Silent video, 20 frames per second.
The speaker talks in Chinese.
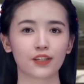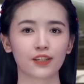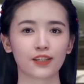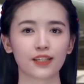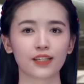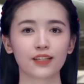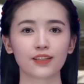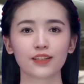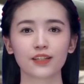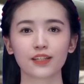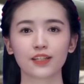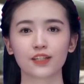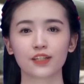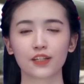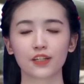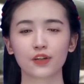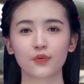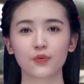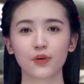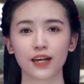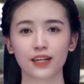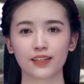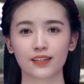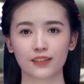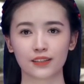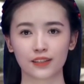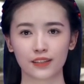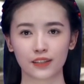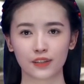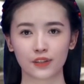这样的合成化
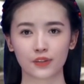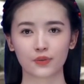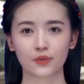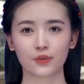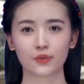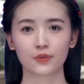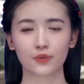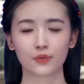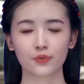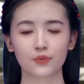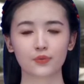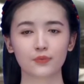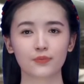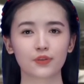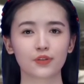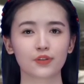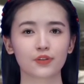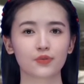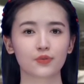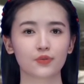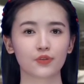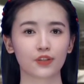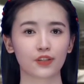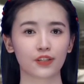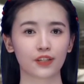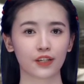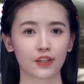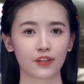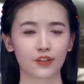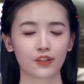营对于土兵素
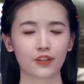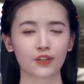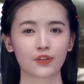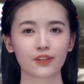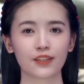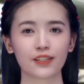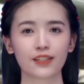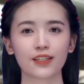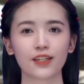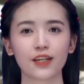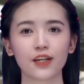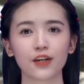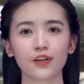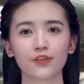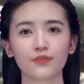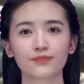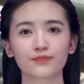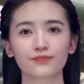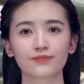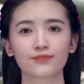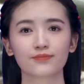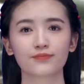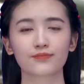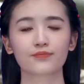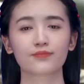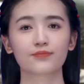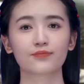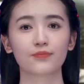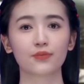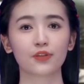质要求极高，
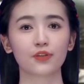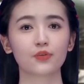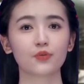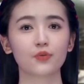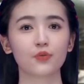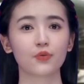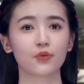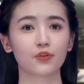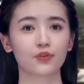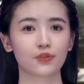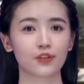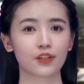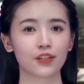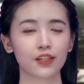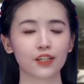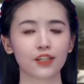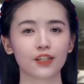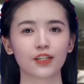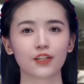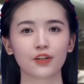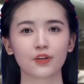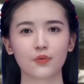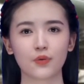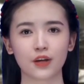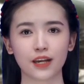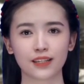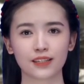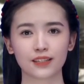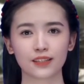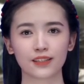比如我军合成
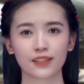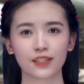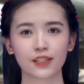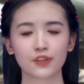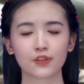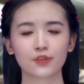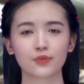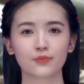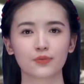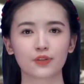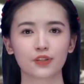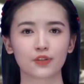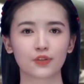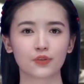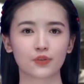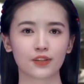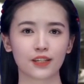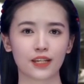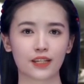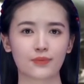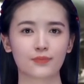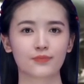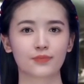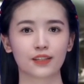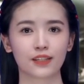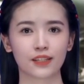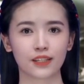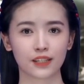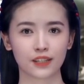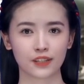化营技术兵种占
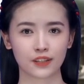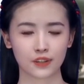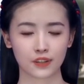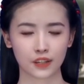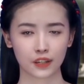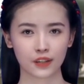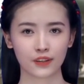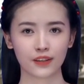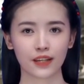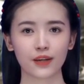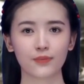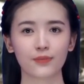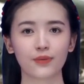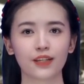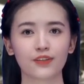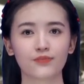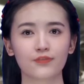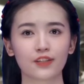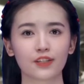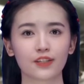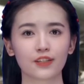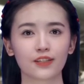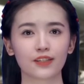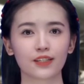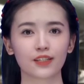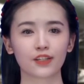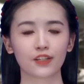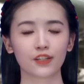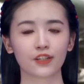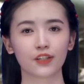比就高达百分之
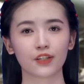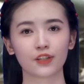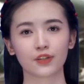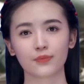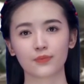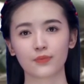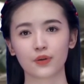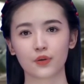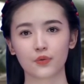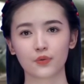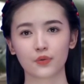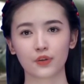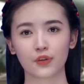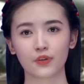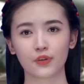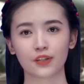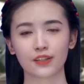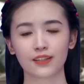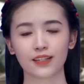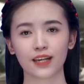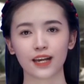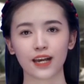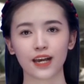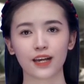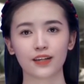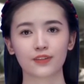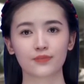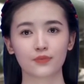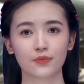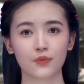四十，包括装
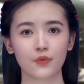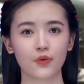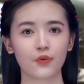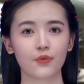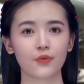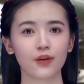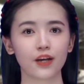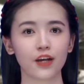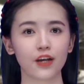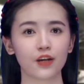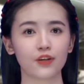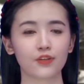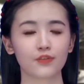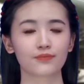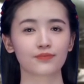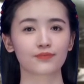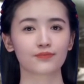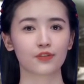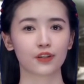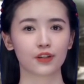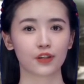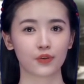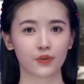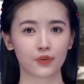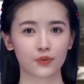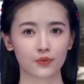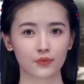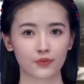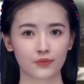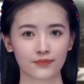甲、火炮、防
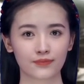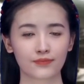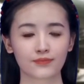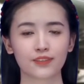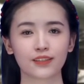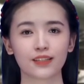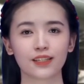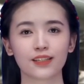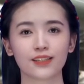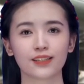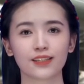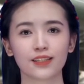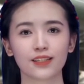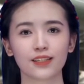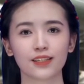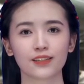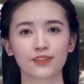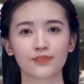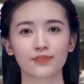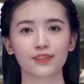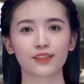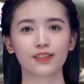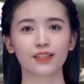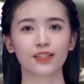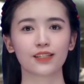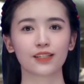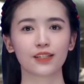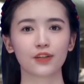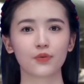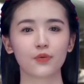空、电磁、
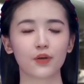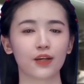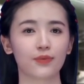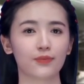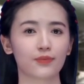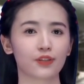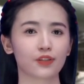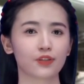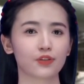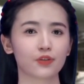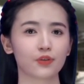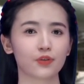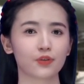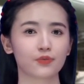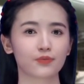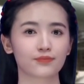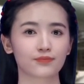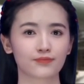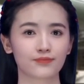信息化兵种。